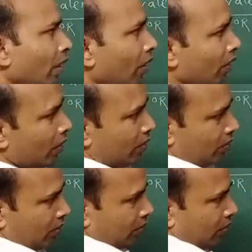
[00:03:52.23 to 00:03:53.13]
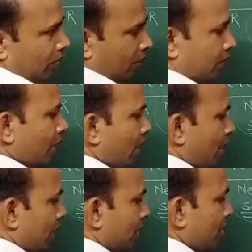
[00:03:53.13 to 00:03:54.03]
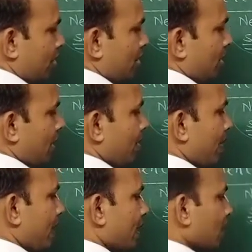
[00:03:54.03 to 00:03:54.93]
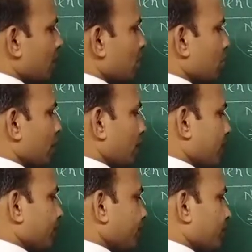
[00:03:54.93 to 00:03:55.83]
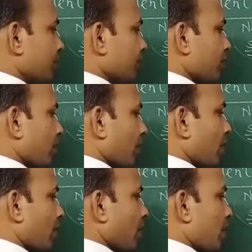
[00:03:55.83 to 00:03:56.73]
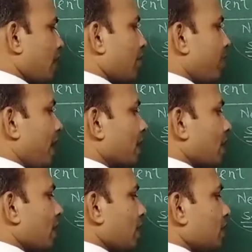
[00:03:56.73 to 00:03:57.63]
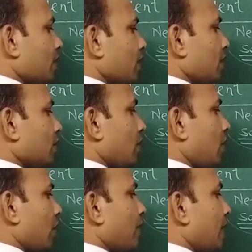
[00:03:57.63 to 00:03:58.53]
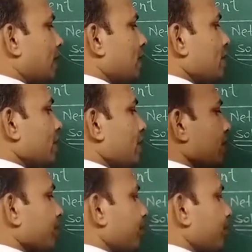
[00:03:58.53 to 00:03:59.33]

और ये इलेक्ट्रिसिटी के बैड कंडक्टर होते हैं they are bad conductor of electricity